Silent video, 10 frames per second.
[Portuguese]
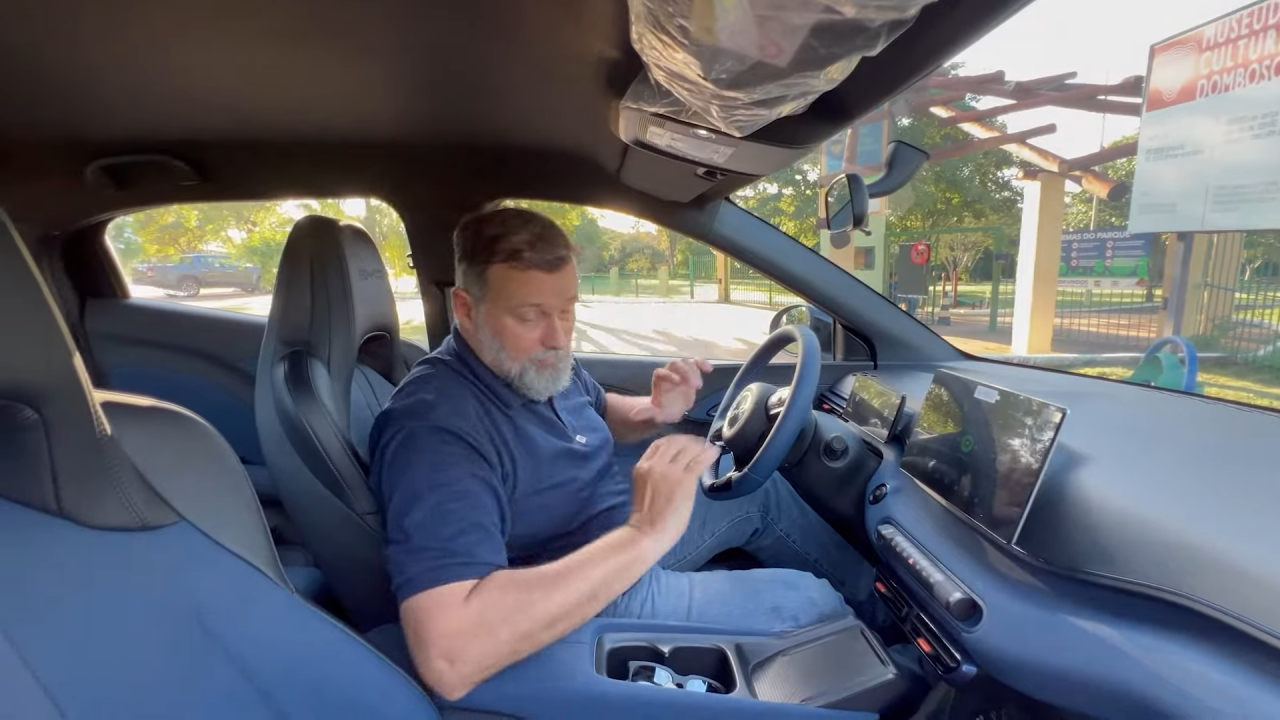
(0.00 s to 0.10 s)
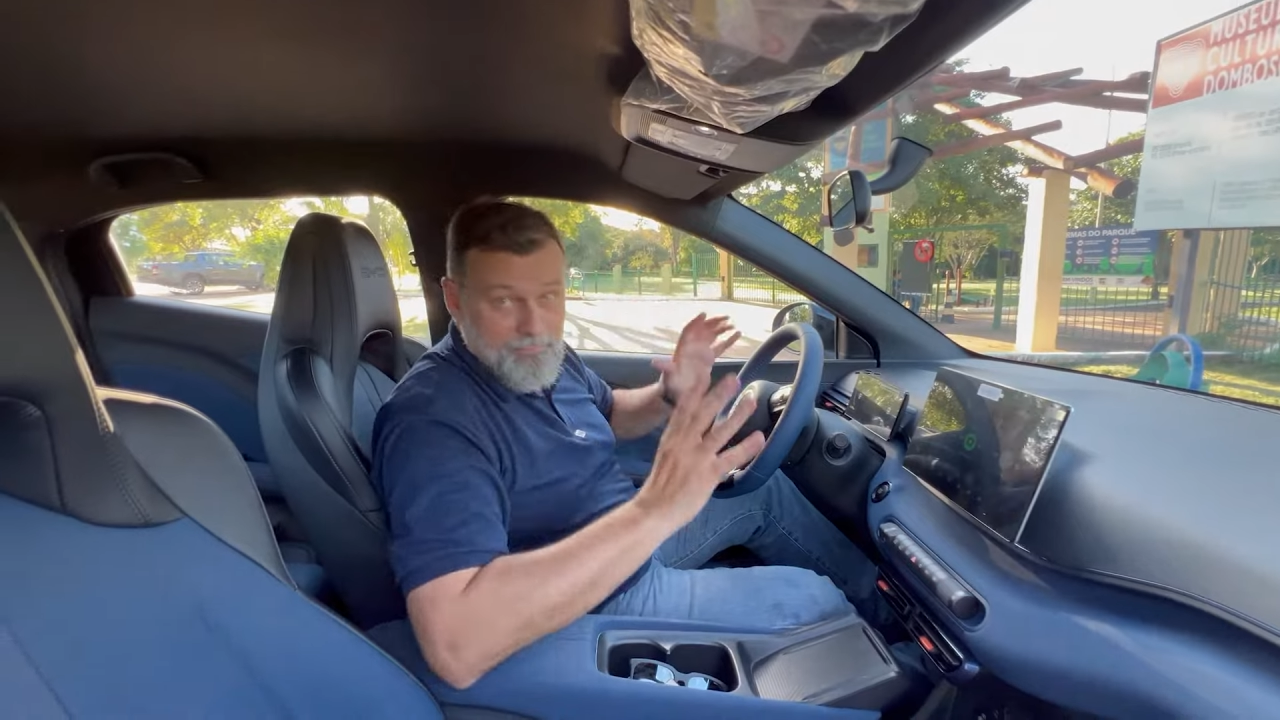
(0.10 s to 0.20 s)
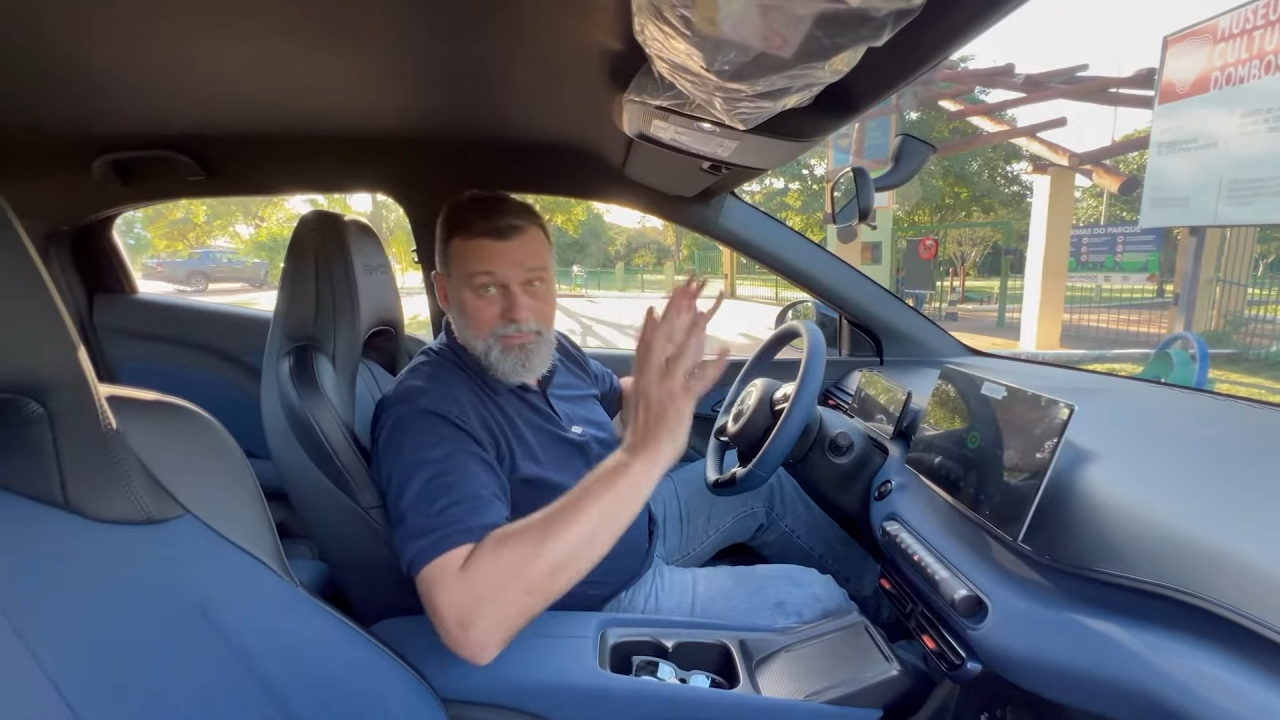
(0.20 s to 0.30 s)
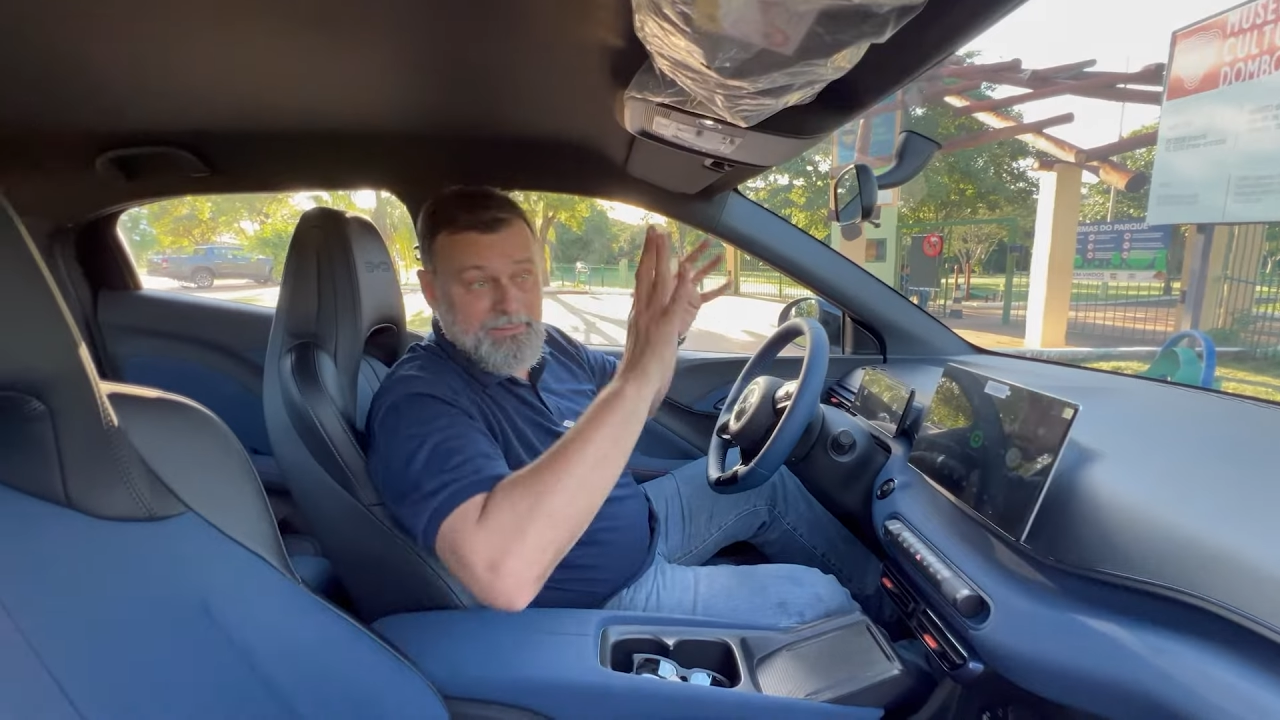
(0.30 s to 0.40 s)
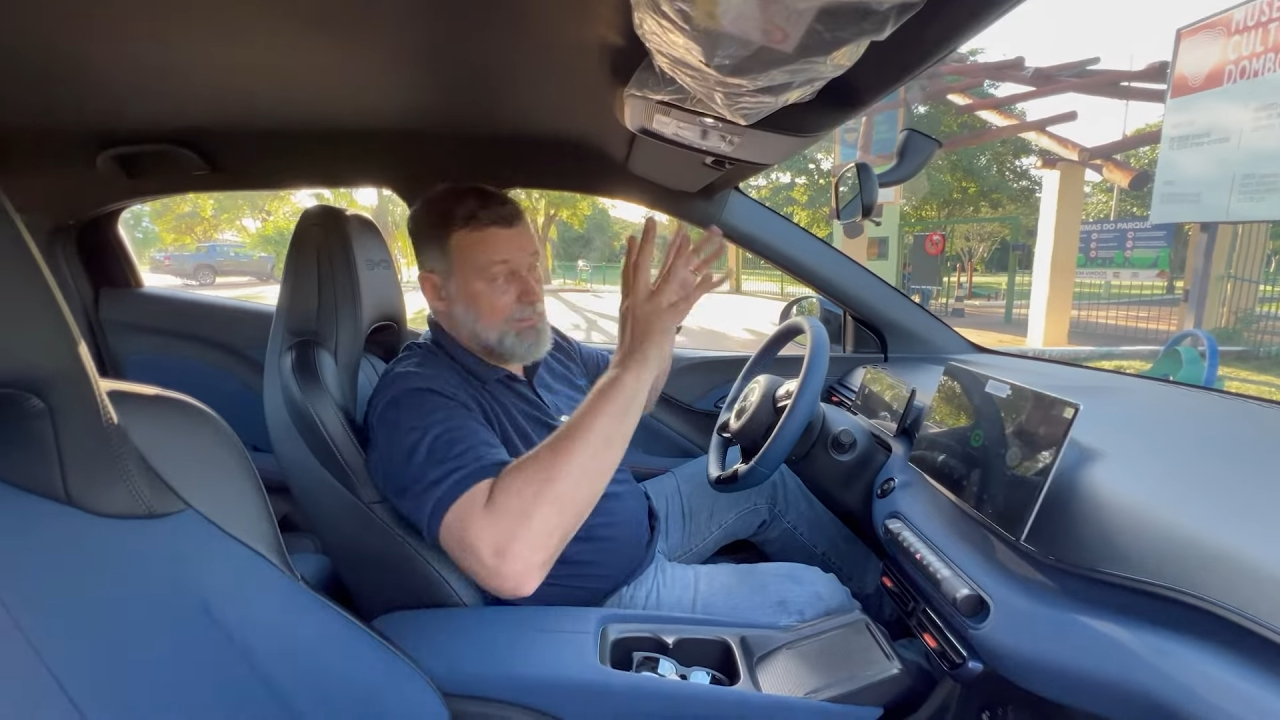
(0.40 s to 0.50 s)

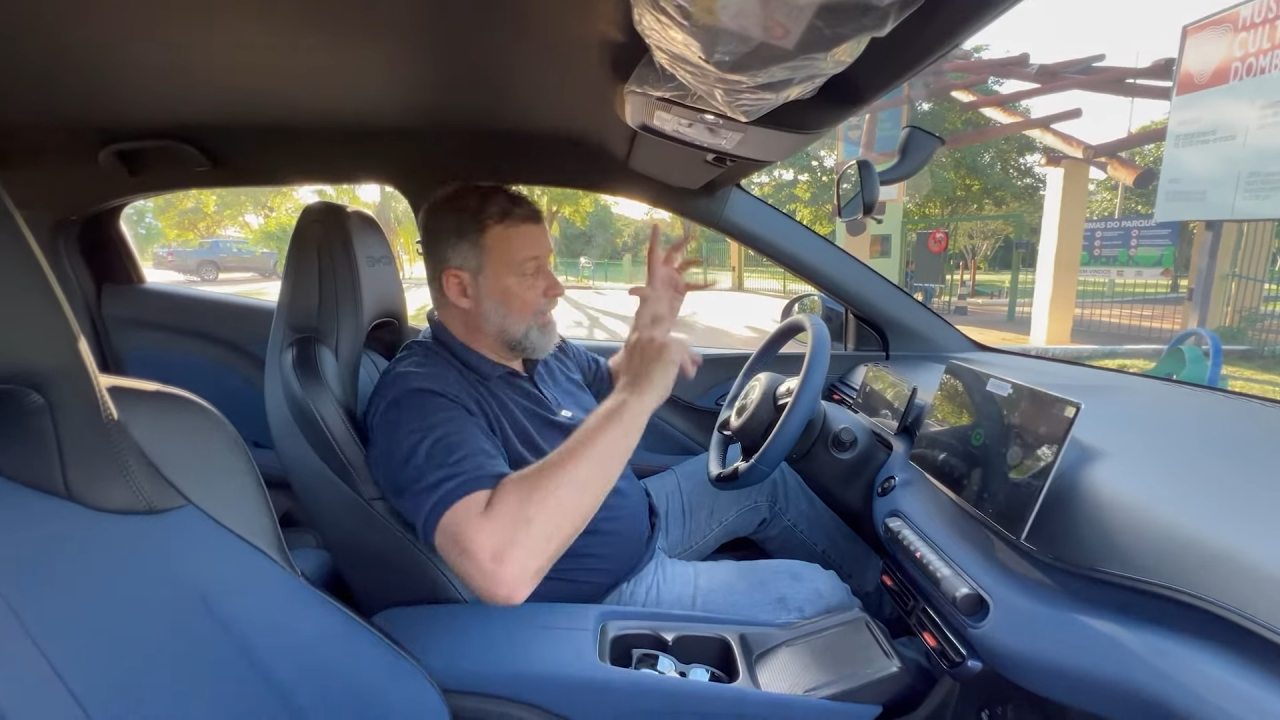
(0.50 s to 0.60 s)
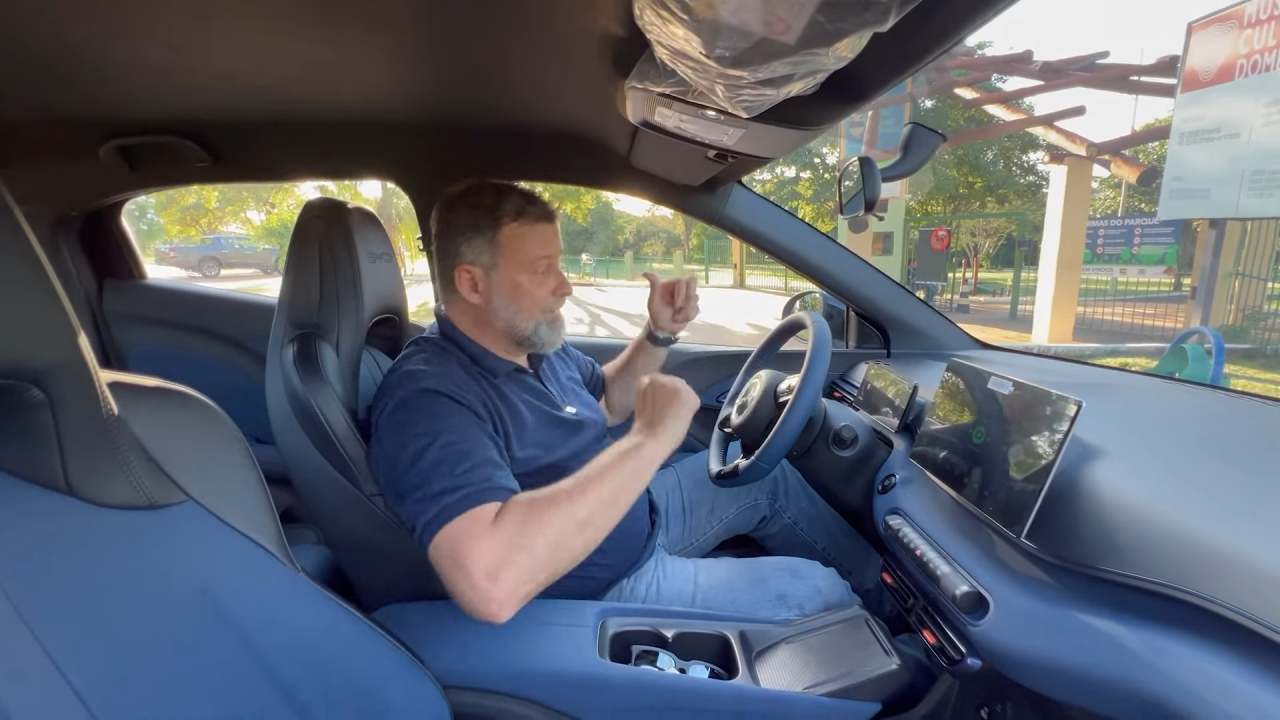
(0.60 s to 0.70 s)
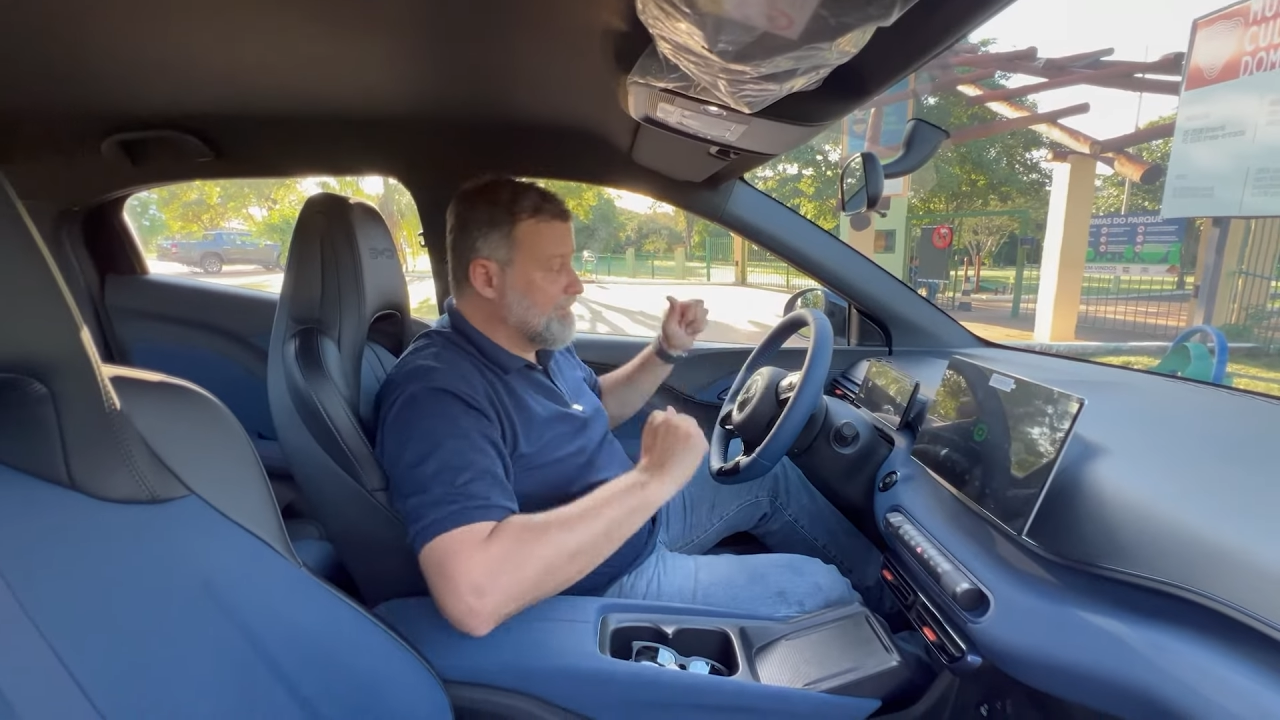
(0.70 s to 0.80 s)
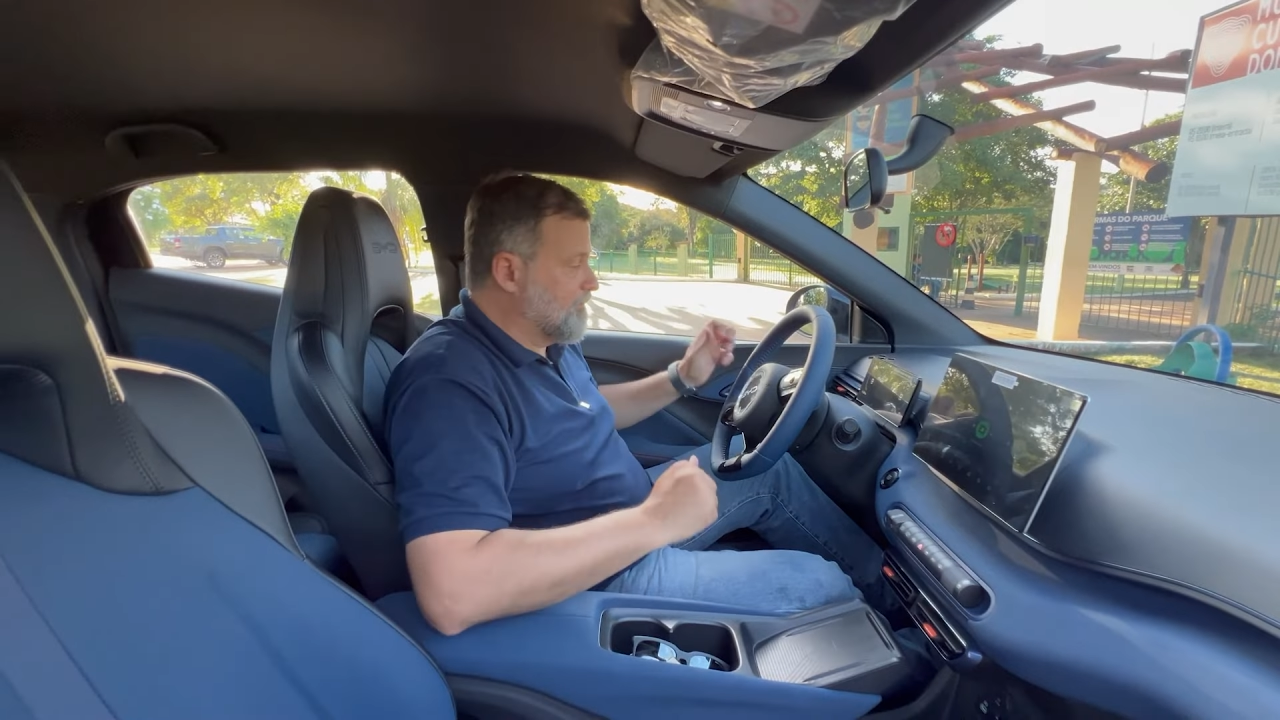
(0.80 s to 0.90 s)
sua maquiagem,